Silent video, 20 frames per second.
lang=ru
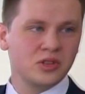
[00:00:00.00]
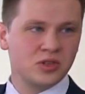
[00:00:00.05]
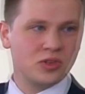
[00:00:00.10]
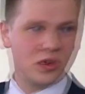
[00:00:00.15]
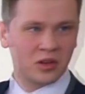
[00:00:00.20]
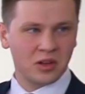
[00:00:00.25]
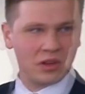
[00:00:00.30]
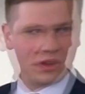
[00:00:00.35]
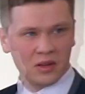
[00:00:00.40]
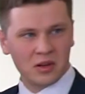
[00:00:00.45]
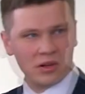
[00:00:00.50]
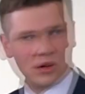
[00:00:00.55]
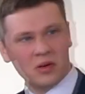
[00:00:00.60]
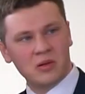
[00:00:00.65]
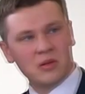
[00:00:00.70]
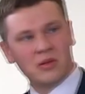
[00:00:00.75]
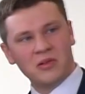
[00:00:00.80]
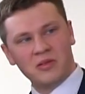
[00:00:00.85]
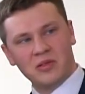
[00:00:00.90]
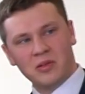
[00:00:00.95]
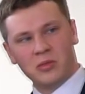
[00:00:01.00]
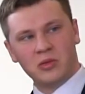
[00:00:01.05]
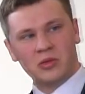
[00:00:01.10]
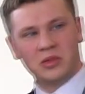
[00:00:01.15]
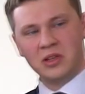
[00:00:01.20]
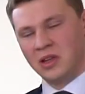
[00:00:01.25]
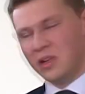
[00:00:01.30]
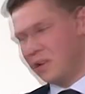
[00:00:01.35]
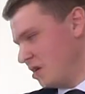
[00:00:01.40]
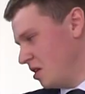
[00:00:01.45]
э, или 4-килограммовую
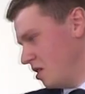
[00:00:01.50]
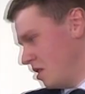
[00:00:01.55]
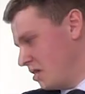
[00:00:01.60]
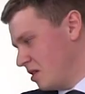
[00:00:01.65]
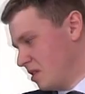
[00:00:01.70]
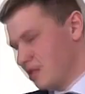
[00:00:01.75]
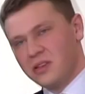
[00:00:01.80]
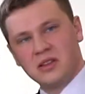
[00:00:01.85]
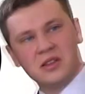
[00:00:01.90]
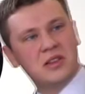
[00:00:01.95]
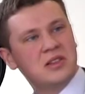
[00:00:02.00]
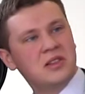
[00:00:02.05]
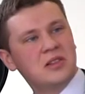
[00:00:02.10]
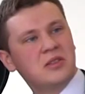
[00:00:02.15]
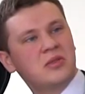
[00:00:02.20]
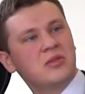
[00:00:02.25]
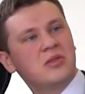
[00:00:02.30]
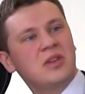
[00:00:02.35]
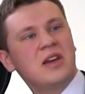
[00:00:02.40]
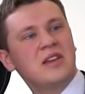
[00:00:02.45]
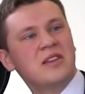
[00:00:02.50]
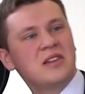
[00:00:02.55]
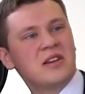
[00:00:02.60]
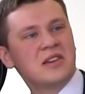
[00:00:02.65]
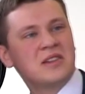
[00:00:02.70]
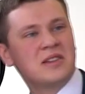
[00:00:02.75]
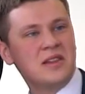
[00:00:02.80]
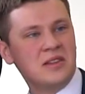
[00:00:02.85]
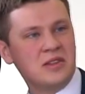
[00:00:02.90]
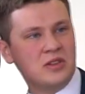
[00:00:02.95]
бутыль доносить туда и не
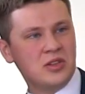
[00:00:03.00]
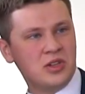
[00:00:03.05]
разлить